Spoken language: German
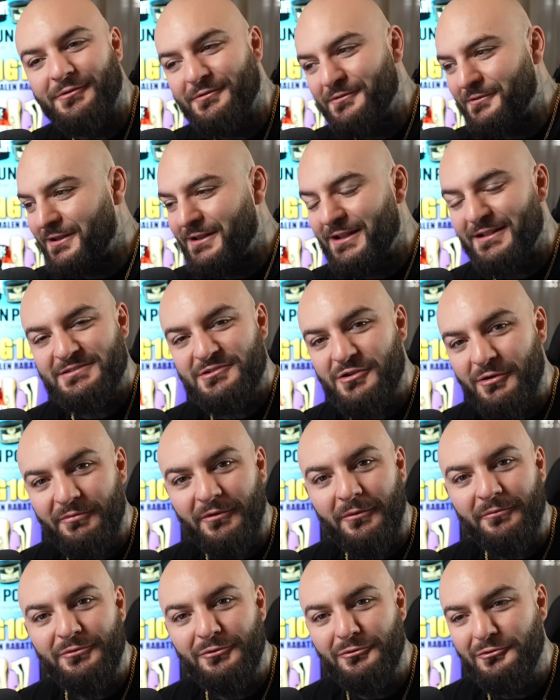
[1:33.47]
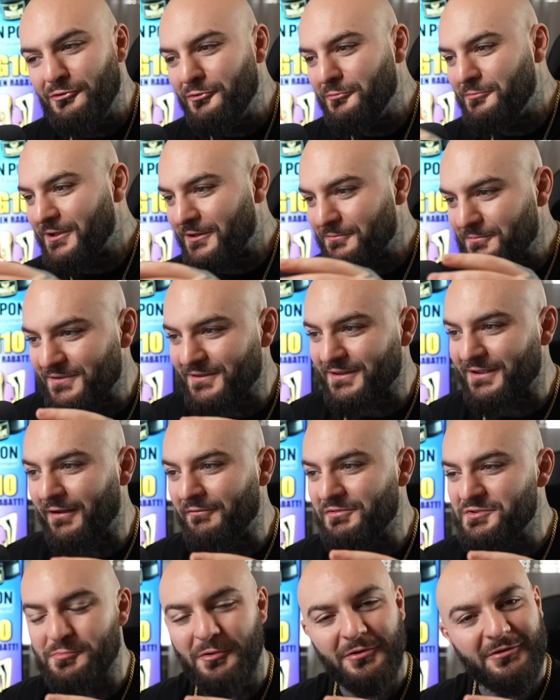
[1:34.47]
einen Glatzkopf auf YouTube, der hat ein bisschen
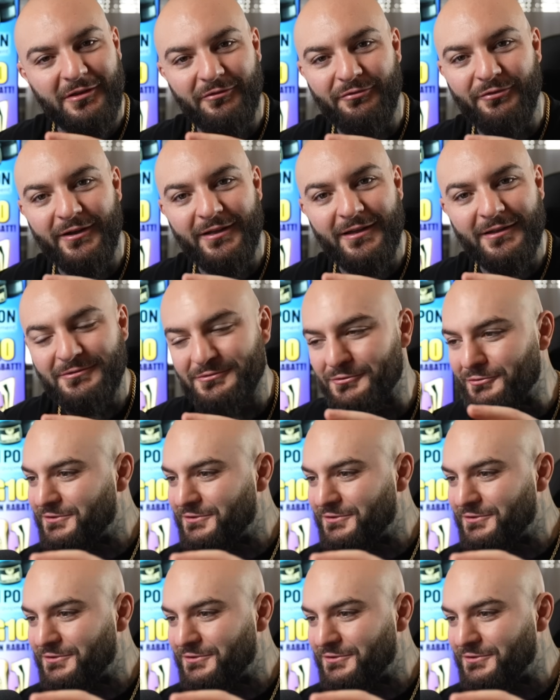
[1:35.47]
Kampfsport gefeiert.